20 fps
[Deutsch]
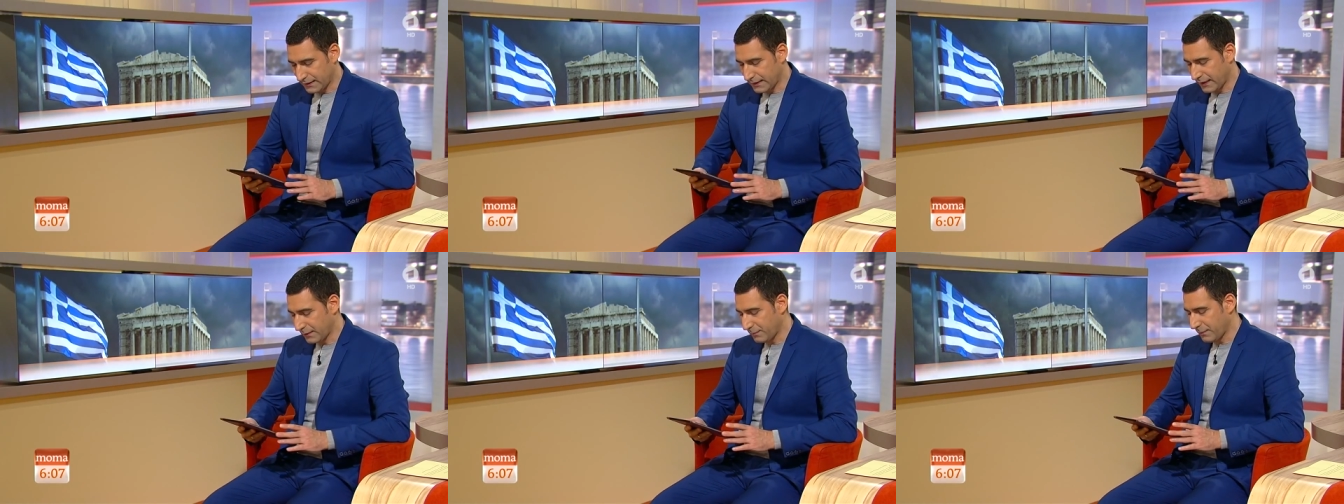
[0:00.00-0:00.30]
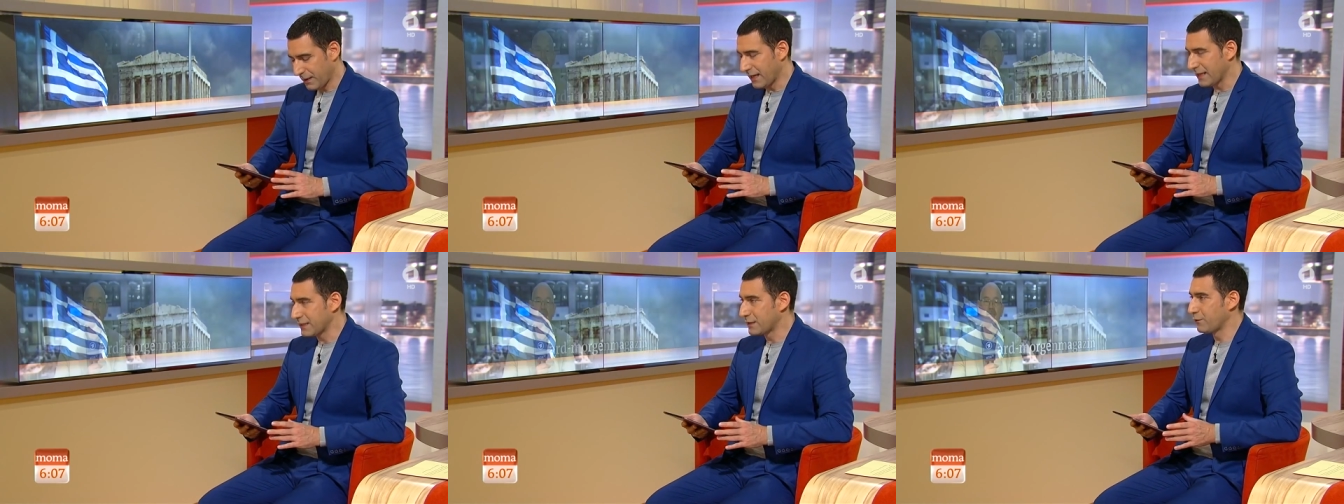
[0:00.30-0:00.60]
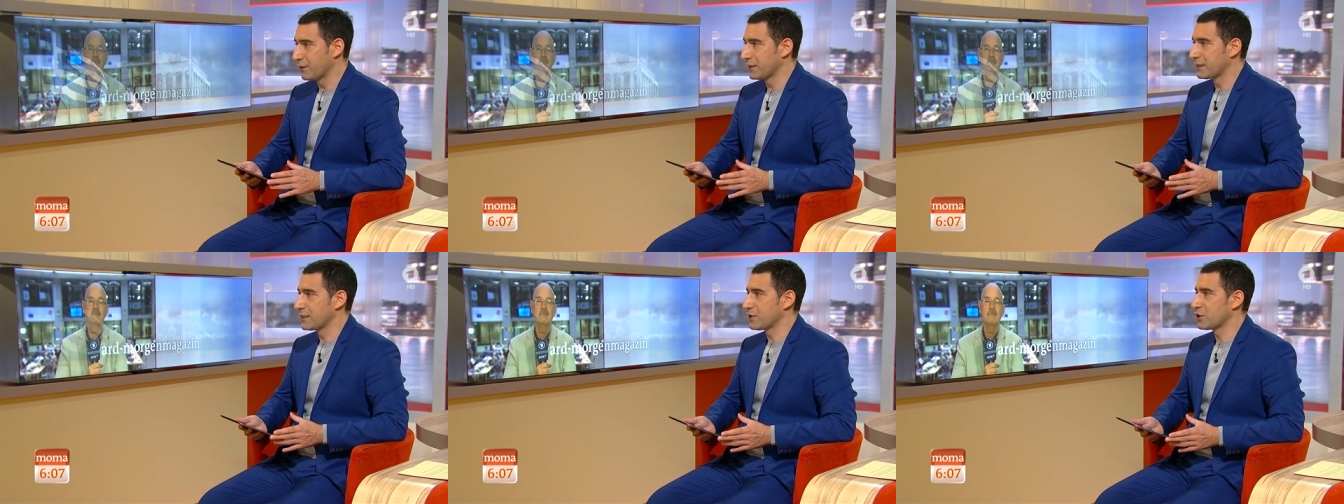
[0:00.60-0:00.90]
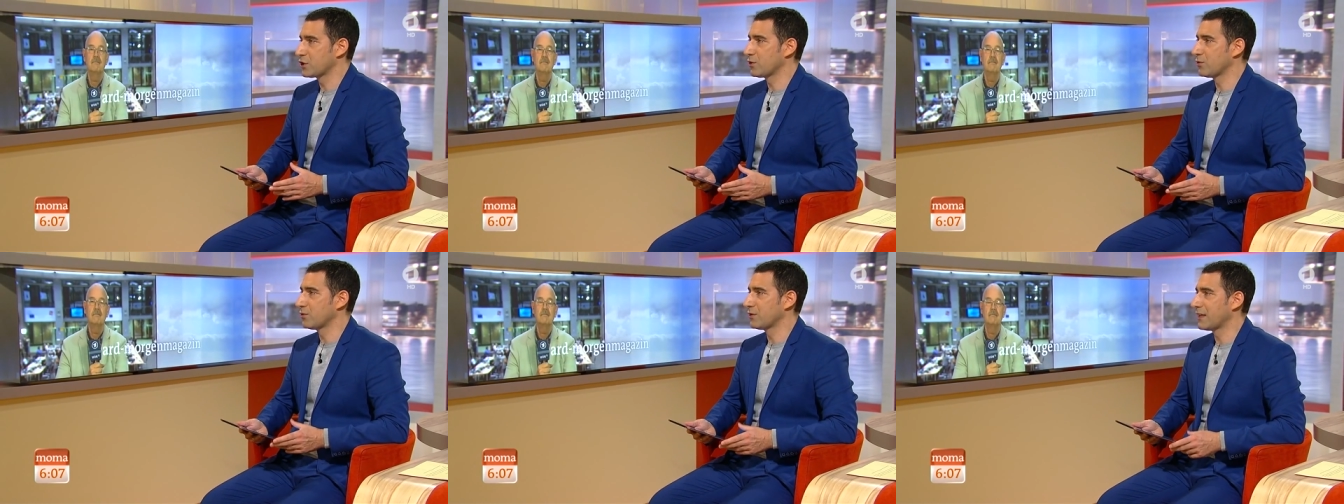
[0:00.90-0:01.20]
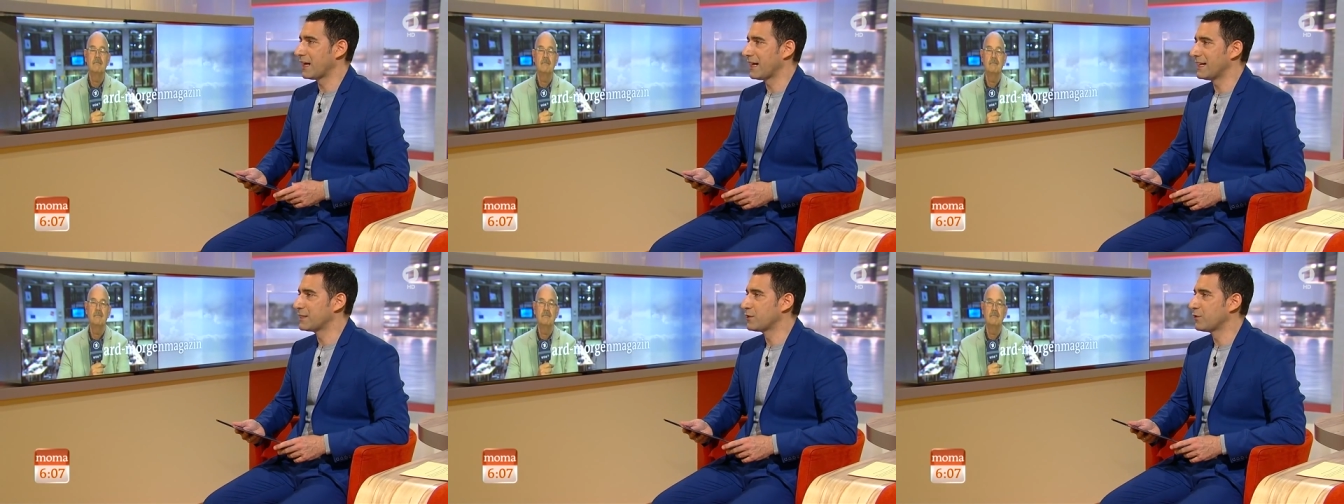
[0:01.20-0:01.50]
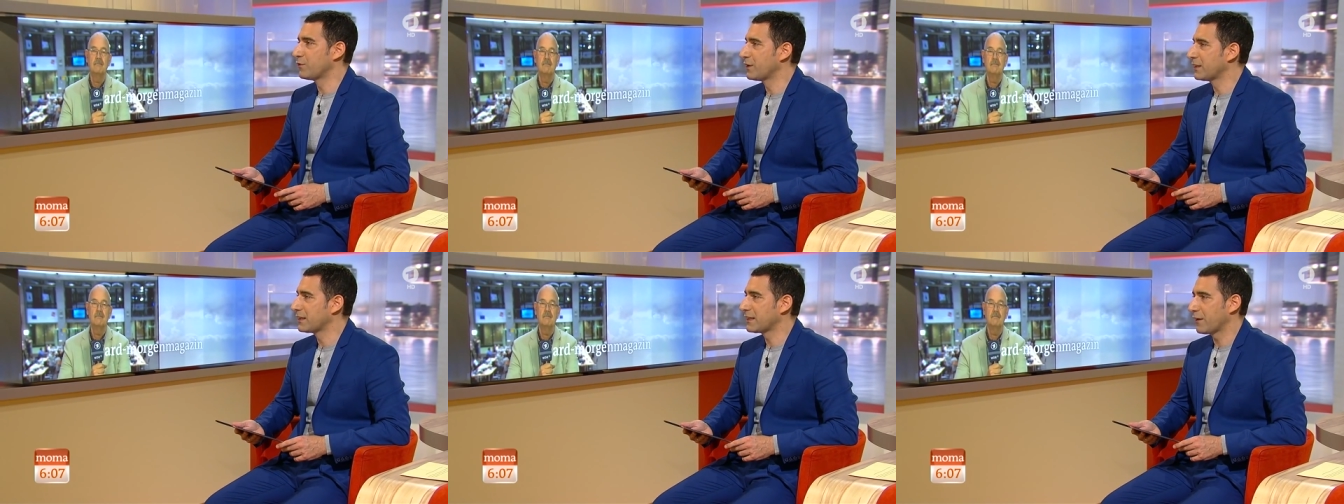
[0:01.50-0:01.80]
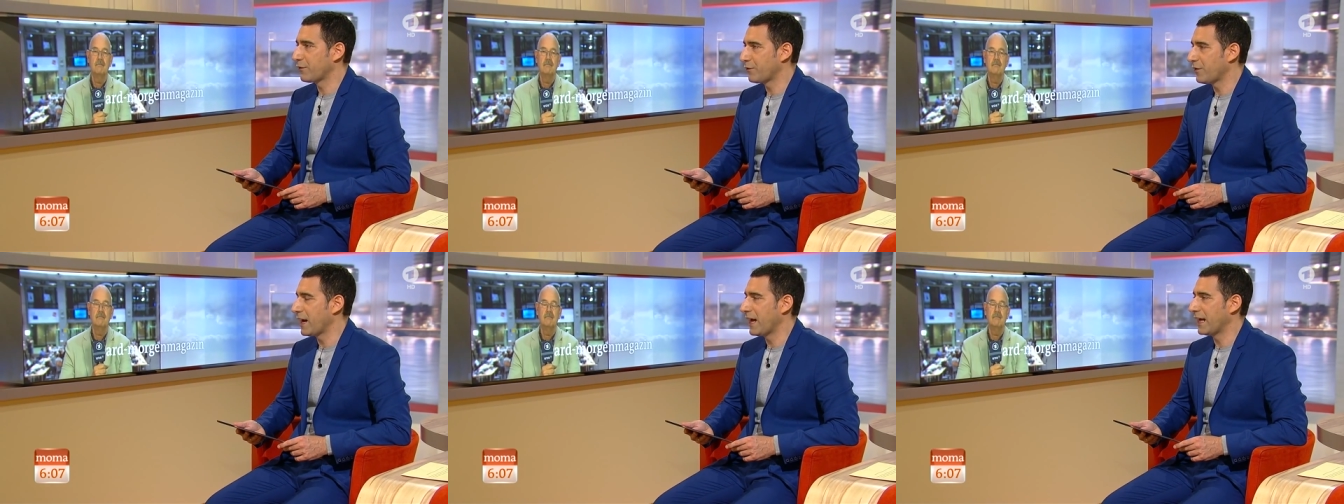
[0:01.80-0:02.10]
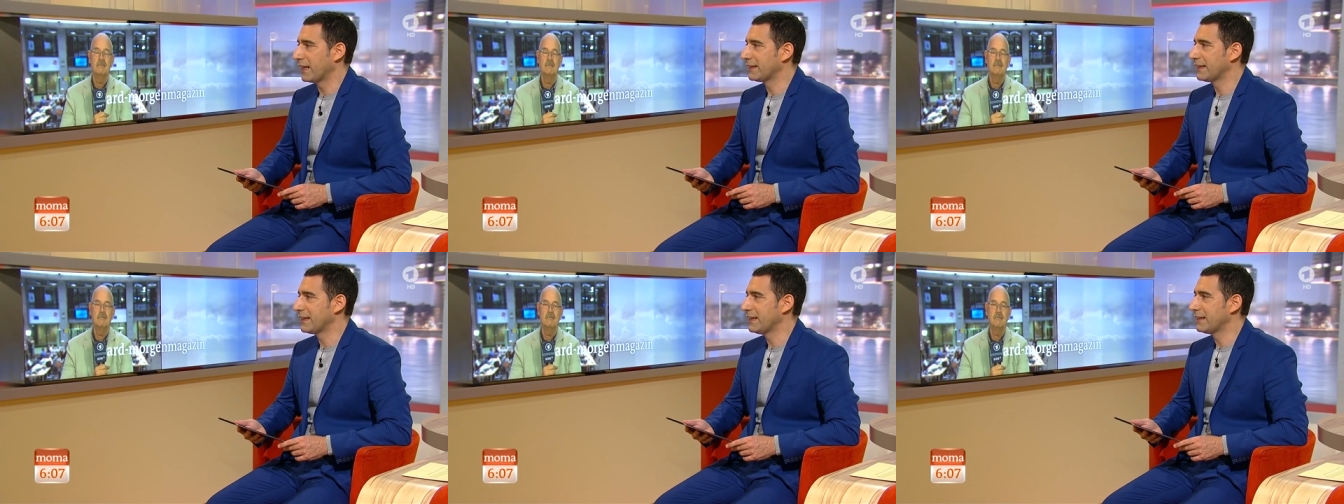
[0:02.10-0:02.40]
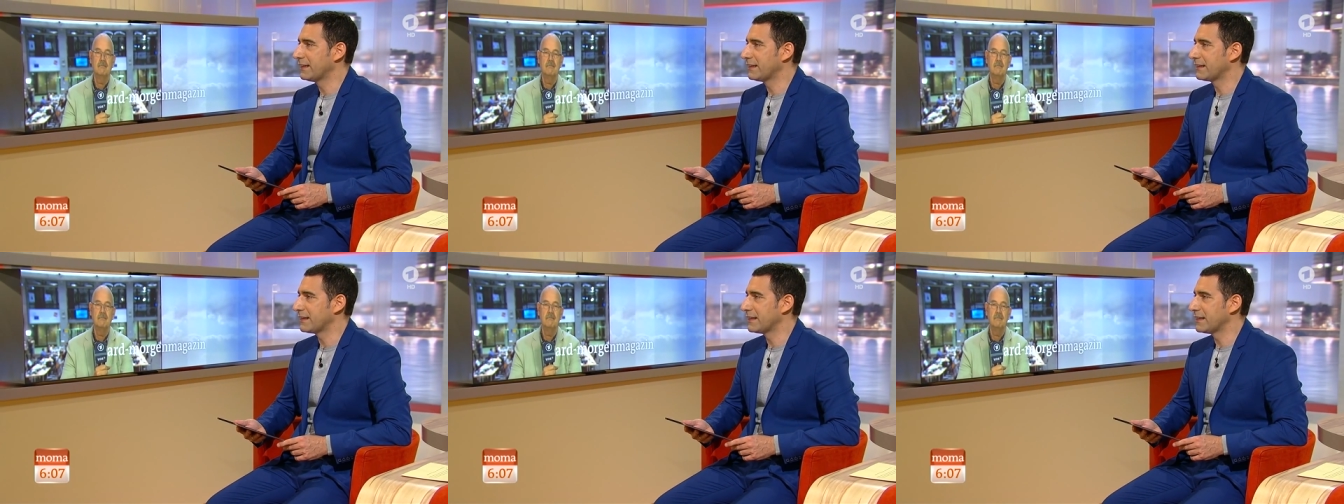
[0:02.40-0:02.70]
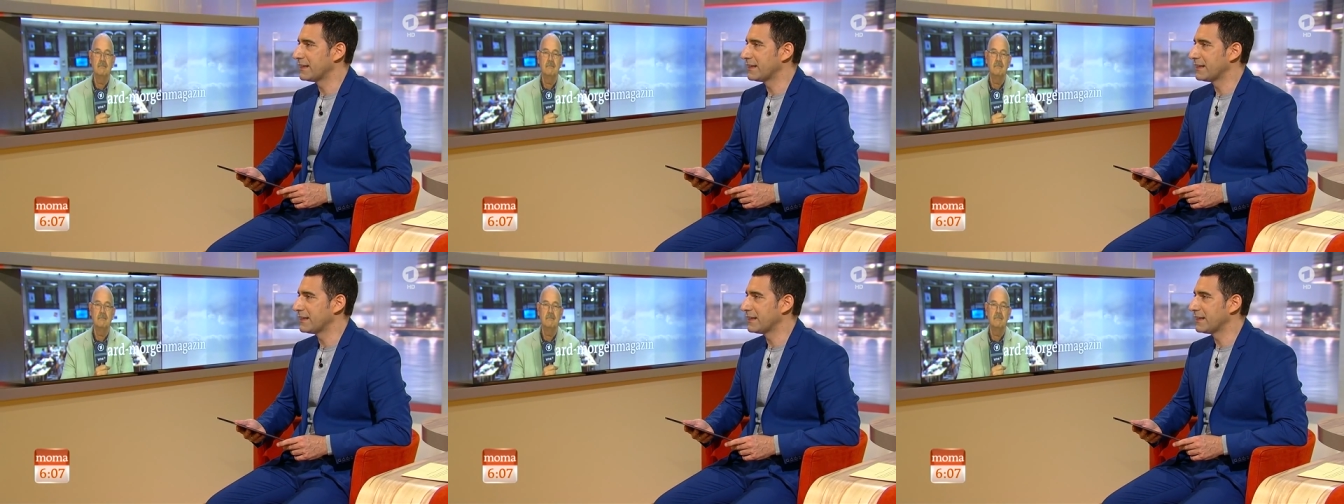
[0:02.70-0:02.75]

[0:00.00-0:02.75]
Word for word: Seit mehr als 14 Stunden also wird da verhandelt.